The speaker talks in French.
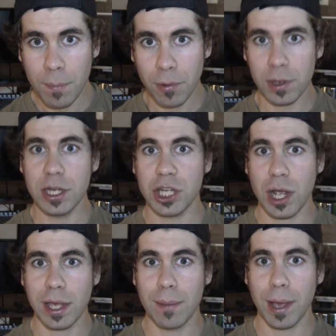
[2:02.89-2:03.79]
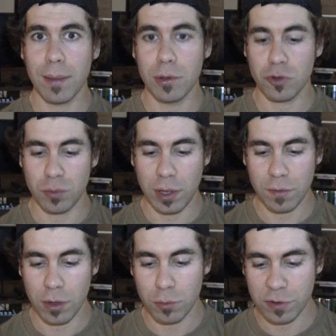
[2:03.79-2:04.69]
pour les gens qui aimeraient me
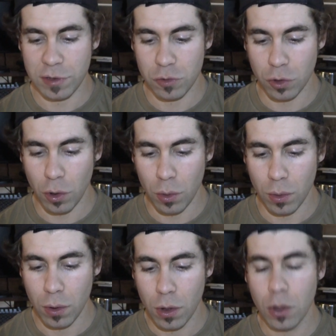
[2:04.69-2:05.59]
suivre aussi sur un,